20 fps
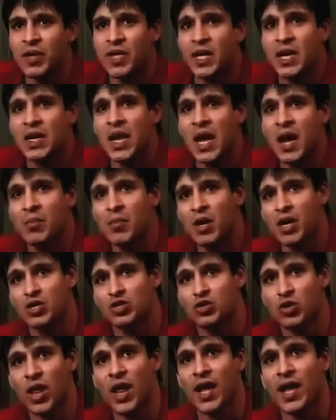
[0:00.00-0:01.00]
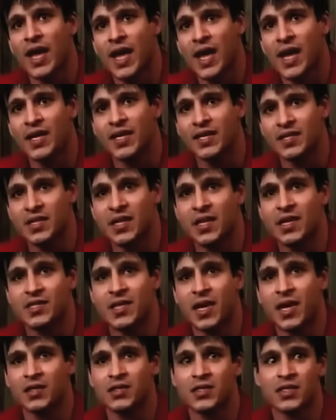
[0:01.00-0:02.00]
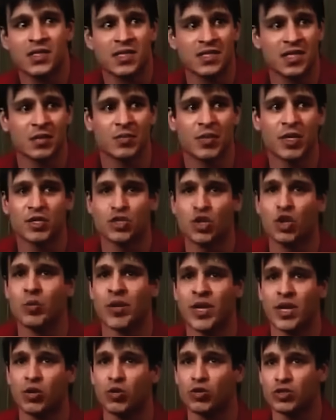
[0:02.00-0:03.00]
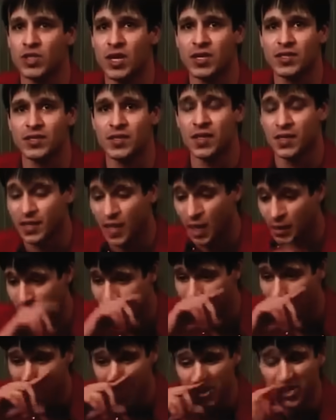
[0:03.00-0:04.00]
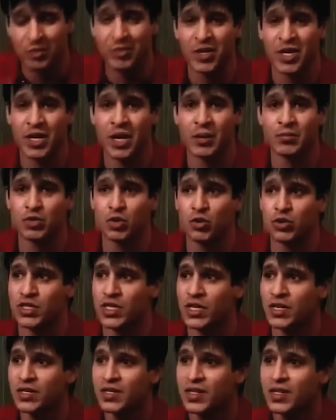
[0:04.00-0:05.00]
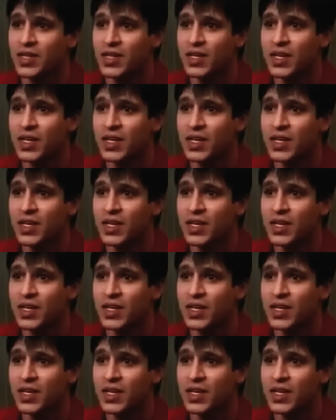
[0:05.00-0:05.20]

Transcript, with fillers: मेरा नाम अगर जुड़ा गया है किसी के साथ जिसके साथ मैंने चलो मैंने को स्टार्स के साथ काम किया उन्होंने मेरा नाम जोड़ दिया